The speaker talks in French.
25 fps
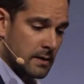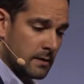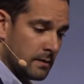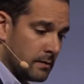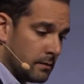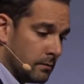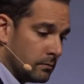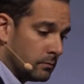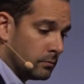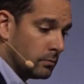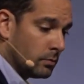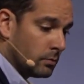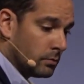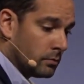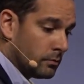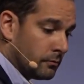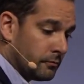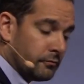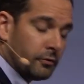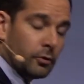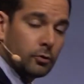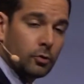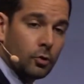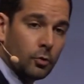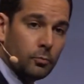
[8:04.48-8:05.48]
euh, de
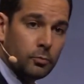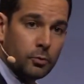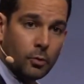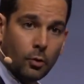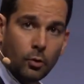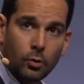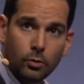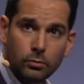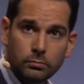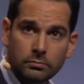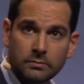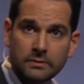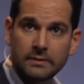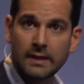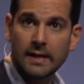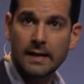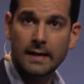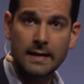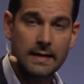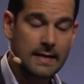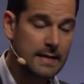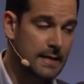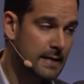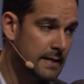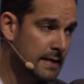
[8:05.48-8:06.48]
votre bureau,
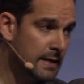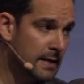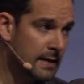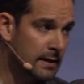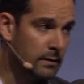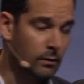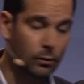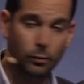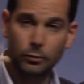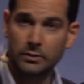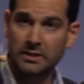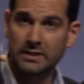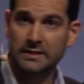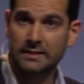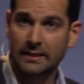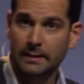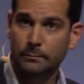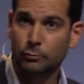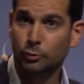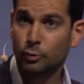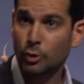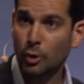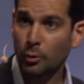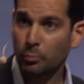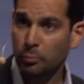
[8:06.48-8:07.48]
d'aller au
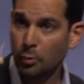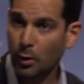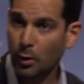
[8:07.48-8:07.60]
distributeur